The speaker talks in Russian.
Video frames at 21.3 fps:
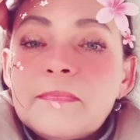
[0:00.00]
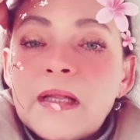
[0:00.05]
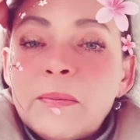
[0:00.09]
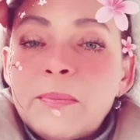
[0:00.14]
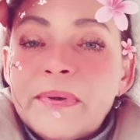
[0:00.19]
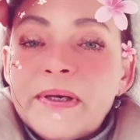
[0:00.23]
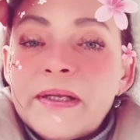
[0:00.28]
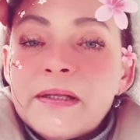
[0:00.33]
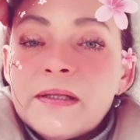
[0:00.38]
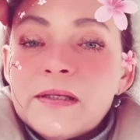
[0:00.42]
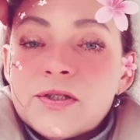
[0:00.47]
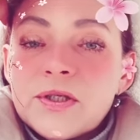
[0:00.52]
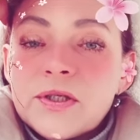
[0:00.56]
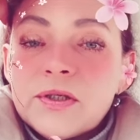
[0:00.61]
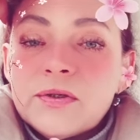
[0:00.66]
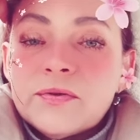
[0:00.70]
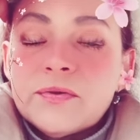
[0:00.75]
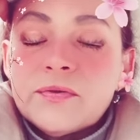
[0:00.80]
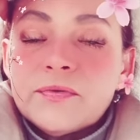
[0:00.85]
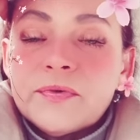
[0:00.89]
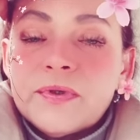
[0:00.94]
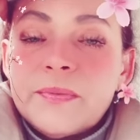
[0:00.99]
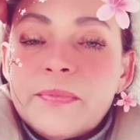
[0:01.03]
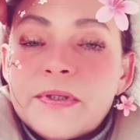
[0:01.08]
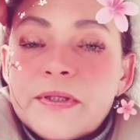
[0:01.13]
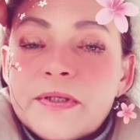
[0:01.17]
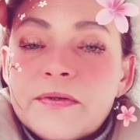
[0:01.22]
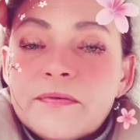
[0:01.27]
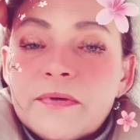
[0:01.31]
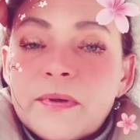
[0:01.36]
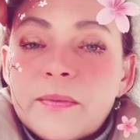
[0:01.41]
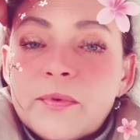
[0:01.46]
приглашают
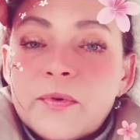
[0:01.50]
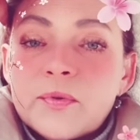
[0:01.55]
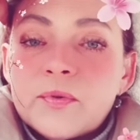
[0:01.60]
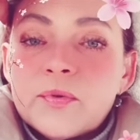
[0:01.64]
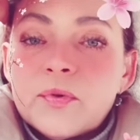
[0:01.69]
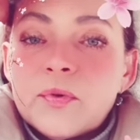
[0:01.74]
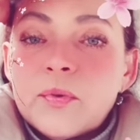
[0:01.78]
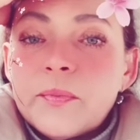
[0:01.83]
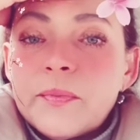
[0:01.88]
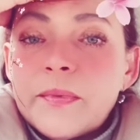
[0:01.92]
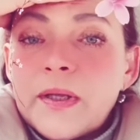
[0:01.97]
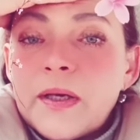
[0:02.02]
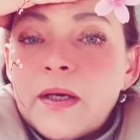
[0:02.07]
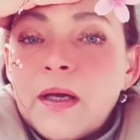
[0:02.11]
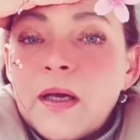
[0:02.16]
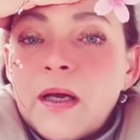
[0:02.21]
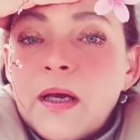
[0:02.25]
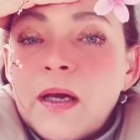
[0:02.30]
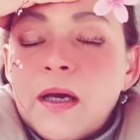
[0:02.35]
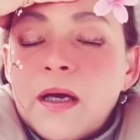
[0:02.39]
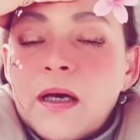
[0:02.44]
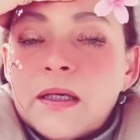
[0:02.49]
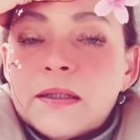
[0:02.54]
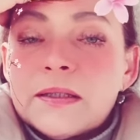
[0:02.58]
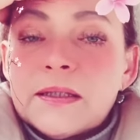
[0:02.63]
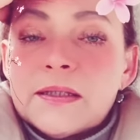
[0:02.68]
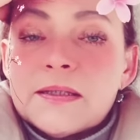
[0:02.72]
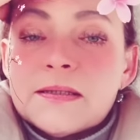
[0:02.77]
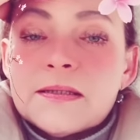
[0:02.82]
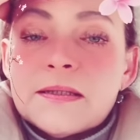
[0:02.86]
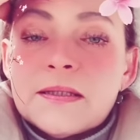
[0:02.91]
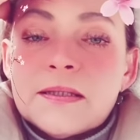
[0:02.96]
выпить, и вам неудобно
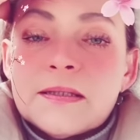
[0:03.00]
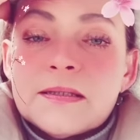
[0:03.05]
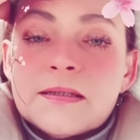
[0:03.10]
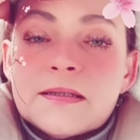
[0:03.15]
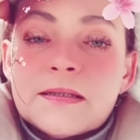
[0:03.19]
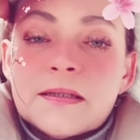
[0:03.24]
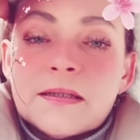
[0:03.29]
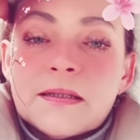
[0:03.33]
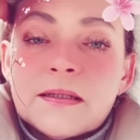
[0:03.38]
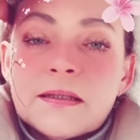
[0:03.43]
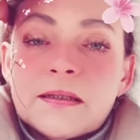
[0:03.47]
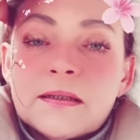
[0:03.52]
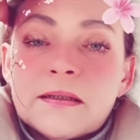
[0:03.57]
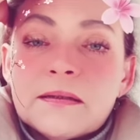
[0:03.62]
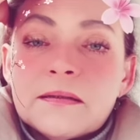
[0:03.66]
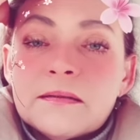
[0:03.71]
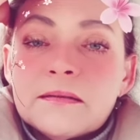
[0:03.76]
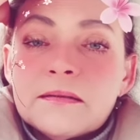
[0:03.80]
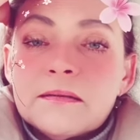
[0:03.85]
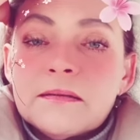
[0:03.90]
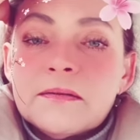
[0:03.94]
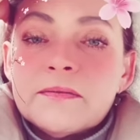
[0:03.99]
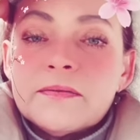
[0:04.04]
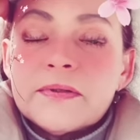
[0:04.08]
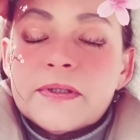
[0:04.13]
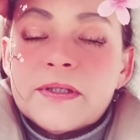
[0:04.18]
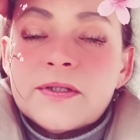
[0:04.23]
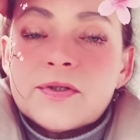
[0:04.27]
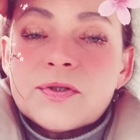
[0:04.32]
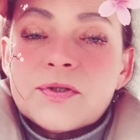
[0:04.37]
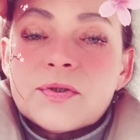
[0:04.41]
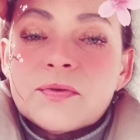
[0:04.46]
отказаться, ну,
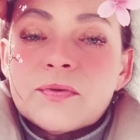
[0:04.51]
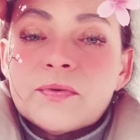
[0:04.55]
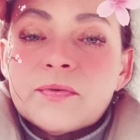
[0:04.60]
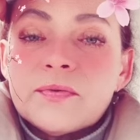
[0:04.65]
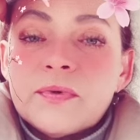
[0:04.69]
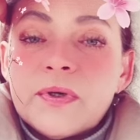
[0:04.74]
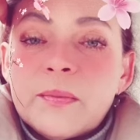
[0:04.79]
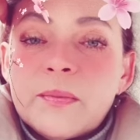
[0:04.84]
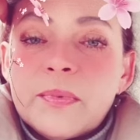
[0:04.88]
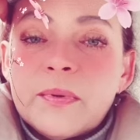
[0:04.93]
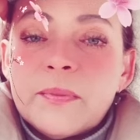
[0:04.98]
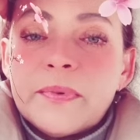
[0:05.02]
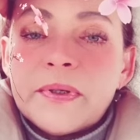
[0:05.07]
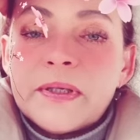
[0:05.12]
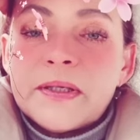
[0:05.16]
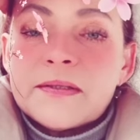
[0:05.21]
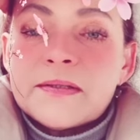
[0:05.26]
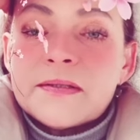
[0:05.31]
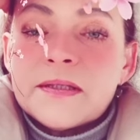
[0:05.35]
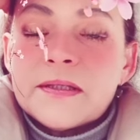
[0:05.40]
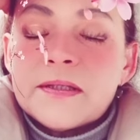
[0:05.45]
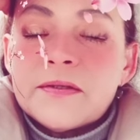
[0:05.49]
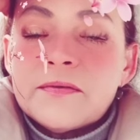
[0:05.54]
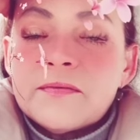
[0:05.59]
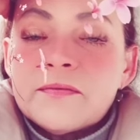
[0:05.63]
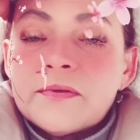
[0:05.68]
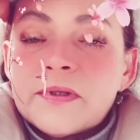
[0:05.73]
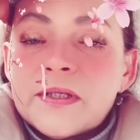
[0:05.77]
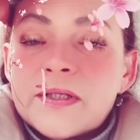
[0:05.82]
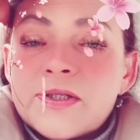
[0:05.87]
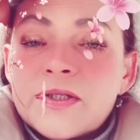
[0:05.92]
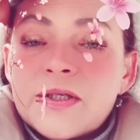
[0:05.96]
говорите, что вам по показаниям
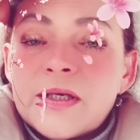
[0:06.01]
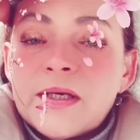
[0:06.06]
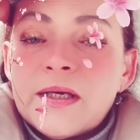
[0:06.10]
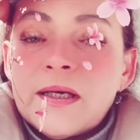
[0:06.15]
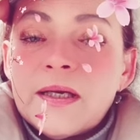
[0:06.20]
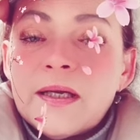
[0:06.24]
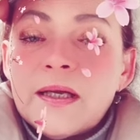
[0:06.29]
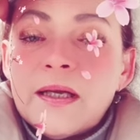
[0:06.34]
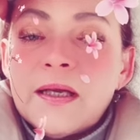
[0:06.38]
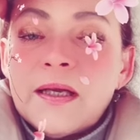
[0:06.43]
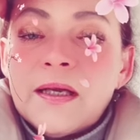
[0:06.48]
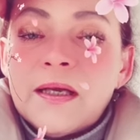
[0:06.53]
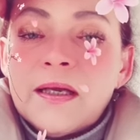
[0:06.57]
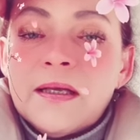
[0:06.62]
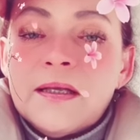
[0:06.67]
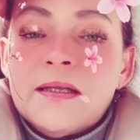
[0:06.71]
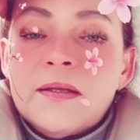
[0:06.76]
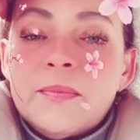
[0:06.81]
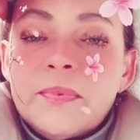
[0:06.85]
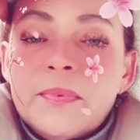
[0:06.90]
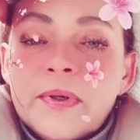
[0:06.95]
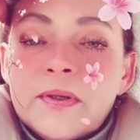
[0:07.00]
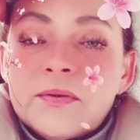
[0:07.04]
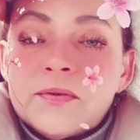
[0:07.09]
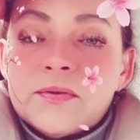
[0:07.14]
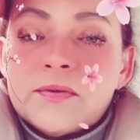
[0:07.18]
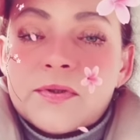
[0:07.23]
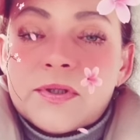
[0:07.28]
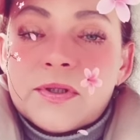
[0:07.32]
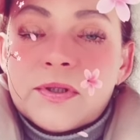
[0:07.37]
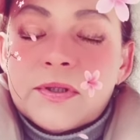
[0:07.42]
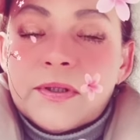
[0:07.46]
врача не
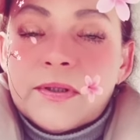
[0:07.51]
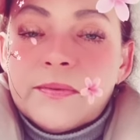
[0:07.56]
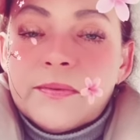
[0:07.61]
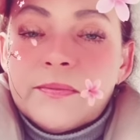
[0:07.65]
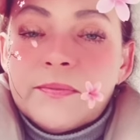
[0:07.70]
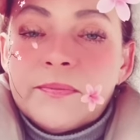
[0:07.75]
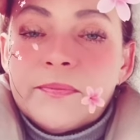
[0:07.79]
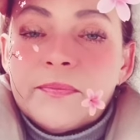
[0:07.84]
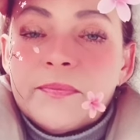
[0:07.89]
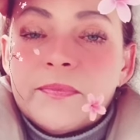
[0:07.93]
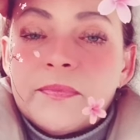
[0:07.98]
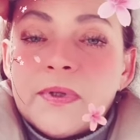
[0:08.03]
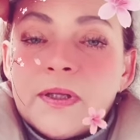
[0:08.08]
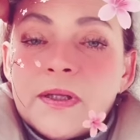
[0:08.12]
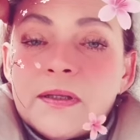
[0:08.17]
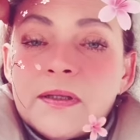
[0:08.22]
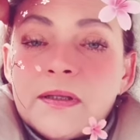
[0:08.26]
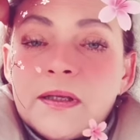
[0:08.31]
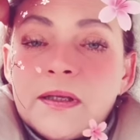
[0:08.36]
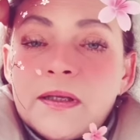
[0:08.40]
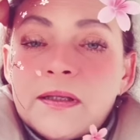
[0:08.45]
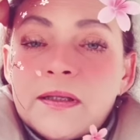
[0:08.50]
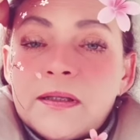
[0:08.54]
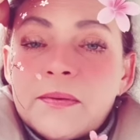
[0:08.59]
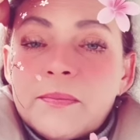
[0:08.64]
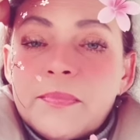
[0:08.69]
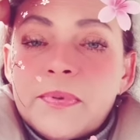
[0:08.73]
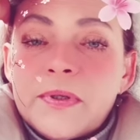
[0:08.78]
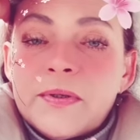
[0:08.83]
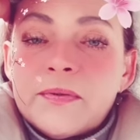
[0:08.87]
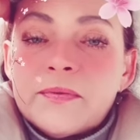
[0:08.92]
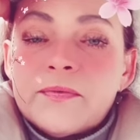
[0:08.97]
положено на данный
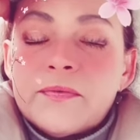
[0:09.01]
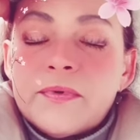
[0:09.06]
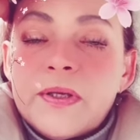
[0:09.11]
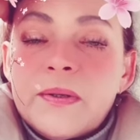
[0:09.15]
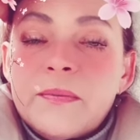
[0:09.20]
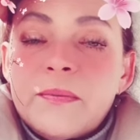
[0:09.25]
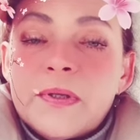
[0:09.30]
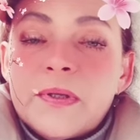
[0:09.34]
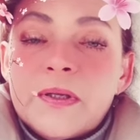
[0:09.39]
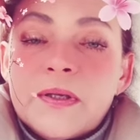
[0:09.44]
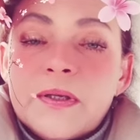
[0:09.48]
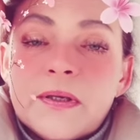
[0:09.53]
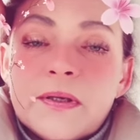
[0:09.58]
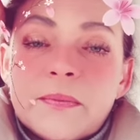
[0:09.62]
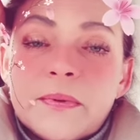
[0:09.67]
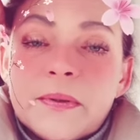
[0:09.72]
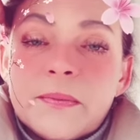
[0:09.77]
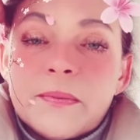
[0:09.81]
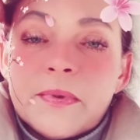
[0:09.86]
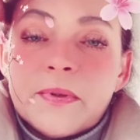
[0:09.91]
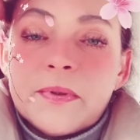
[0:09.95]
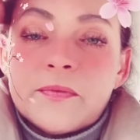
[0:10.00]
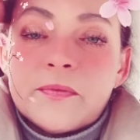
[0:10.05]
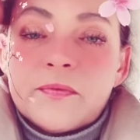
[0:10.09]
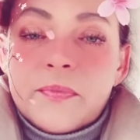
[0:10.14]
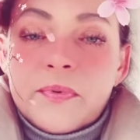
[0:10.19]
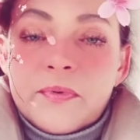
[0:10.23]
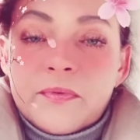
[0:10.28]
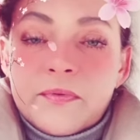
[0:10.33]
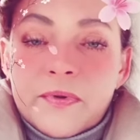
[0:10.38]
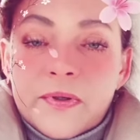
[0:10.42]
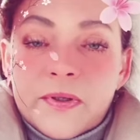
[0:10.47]
период времени, к примеру,
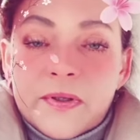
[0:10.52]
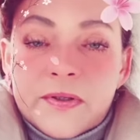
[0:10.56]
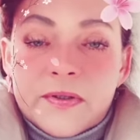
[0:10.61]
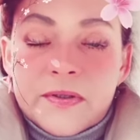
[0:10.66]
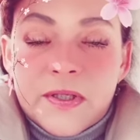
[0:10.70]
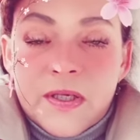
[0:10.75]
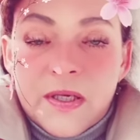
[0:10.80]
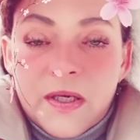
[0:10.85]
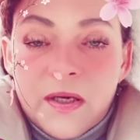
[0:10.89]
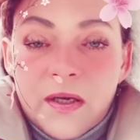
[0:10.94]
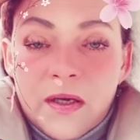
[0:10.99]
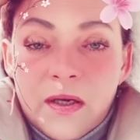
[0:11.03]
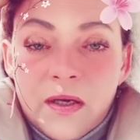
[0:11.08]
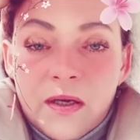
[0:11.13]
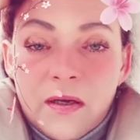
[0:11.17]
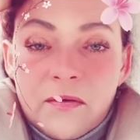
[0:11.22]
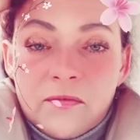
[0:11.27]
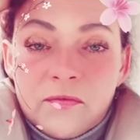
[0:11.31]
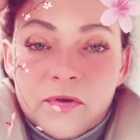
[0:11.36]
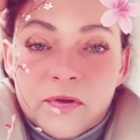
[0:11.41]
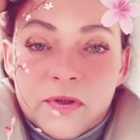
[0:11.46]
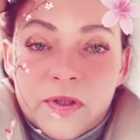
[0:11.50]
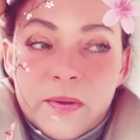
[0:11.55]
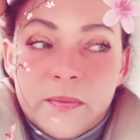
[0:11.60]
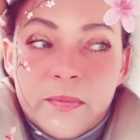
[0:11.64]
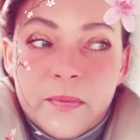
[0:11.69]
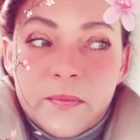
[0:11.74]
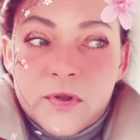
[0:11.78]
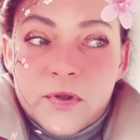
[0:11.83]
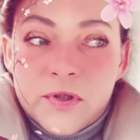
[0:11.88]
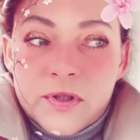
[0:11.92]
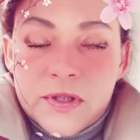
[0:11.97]
выпивать. А Вот.
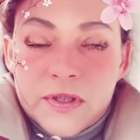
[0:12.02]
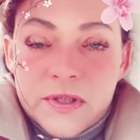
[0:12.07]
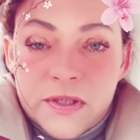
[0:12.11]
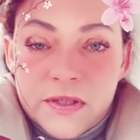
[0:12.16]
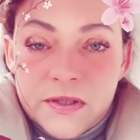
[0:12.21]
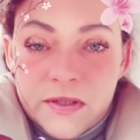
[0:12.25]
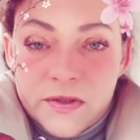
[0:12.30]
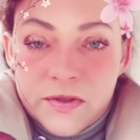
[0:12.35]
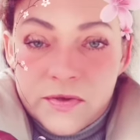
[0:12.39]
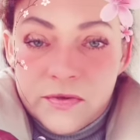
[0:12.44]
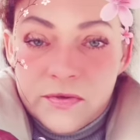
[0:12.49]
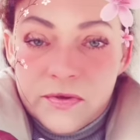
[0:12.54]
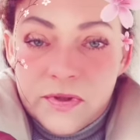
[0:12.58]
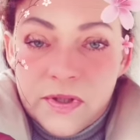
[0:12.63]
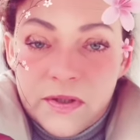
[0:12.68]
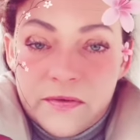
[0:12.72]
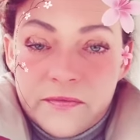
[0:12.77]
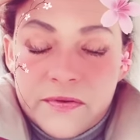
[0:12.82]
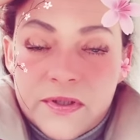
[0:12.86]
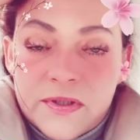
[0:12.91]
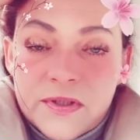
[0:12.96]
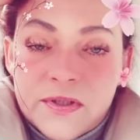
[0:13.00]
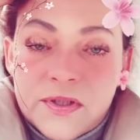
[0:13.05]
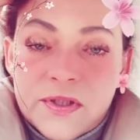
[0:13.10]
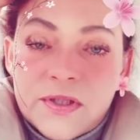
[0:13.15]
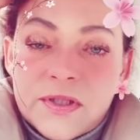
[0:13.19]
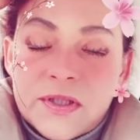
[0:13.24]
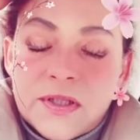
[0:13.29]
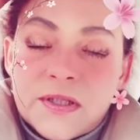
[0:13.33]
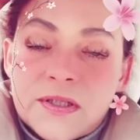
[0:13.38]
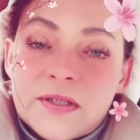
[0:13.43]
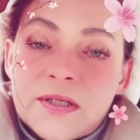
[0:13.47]
Либо можете сказать, что да, вы
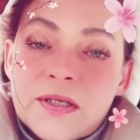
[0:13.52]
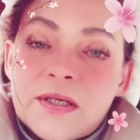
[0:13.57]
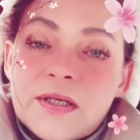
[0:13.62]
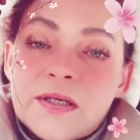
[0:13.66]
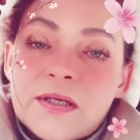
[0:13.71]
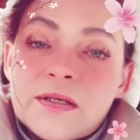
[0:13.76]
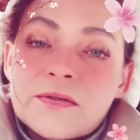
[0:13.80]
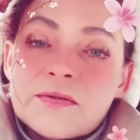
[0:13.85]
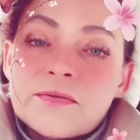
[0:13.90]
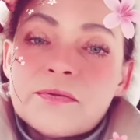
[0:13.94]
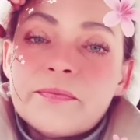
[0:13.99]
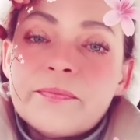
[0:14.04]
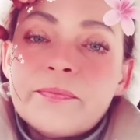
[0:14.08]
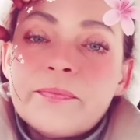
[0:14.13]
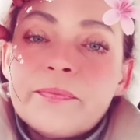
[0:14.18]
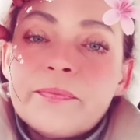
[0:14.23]
держите аскезу,